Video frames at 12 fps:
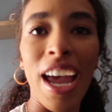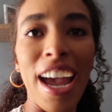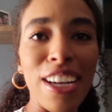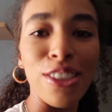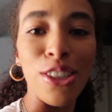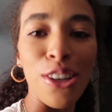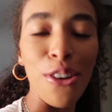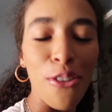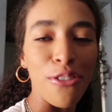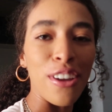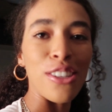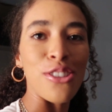gente,
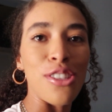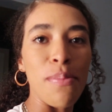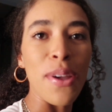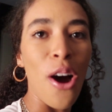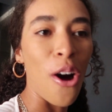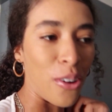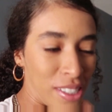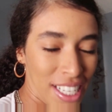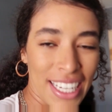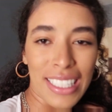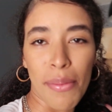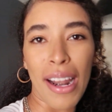um vídeo de Beyoncé,
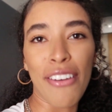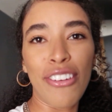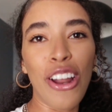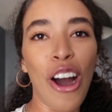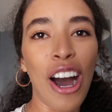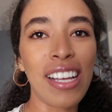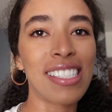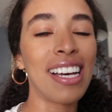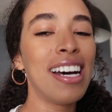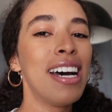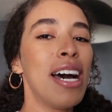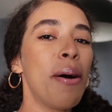linda,
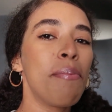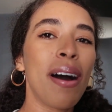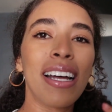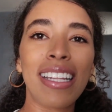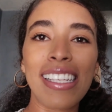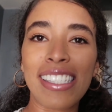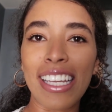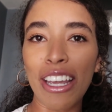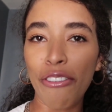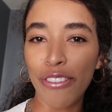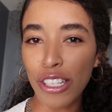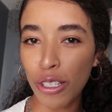maravilhosa? Manda
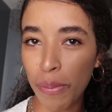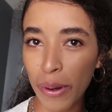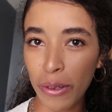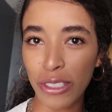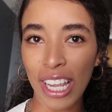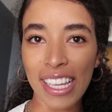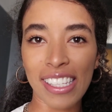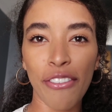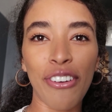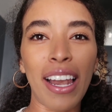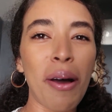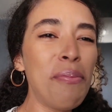assim um vídeo pro Jay-Z e
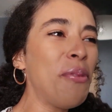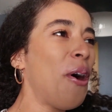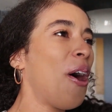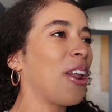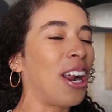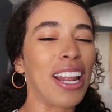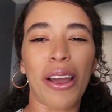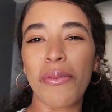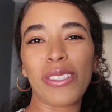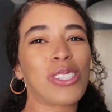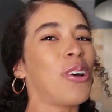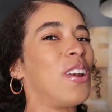fala: Amor, olha
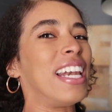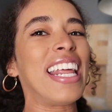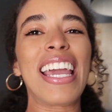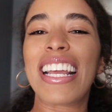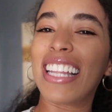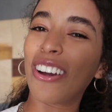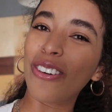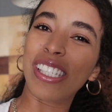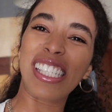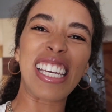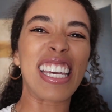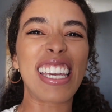como estou linda,
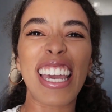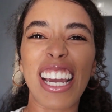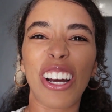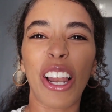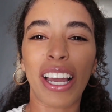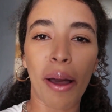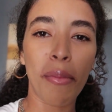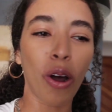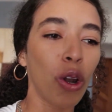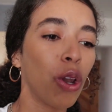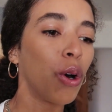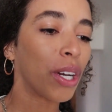consegui colocar
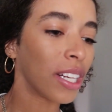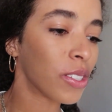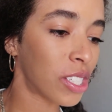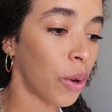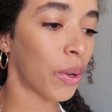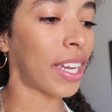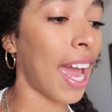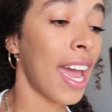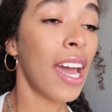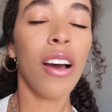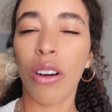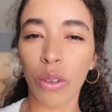meu look, não sei o quê.
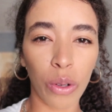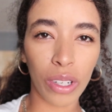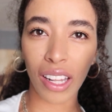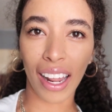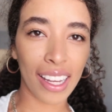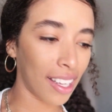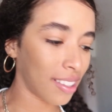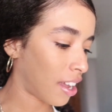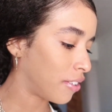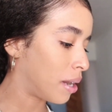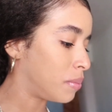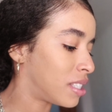Um look lá que ela
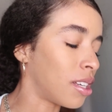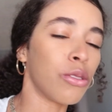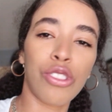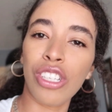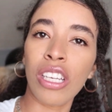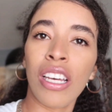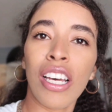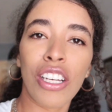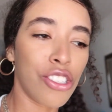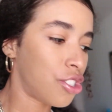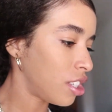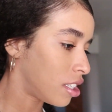tava na missão de.
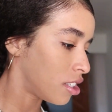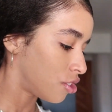de, de...